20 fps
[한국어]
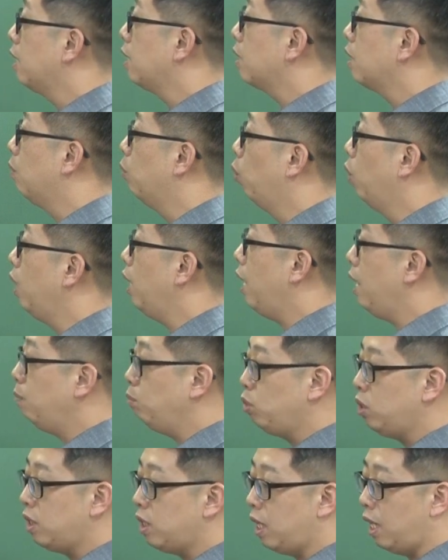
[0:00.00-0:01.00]
자, 원래
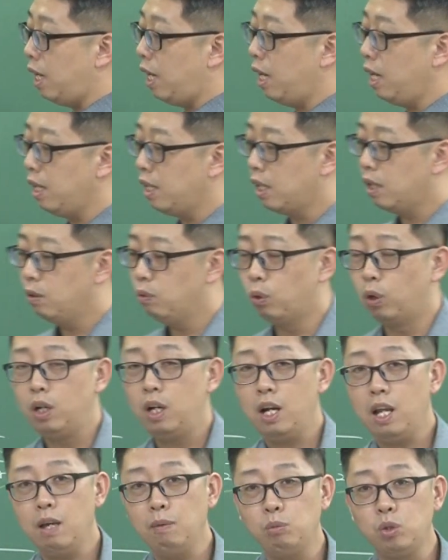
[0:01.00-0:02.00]
문제,
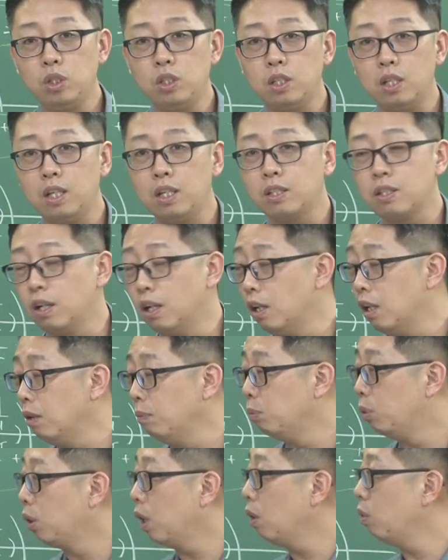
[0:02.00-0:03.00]
원래 문제에서
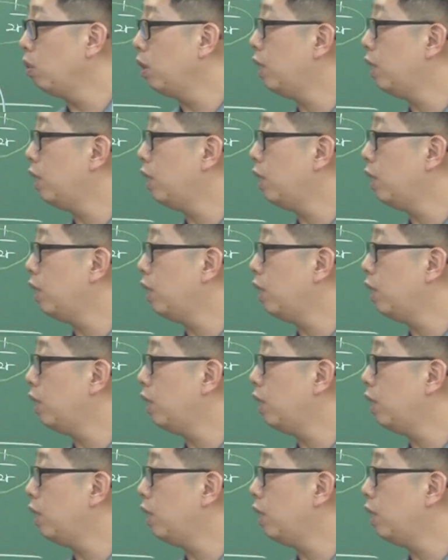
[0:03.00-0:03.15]
뭐라고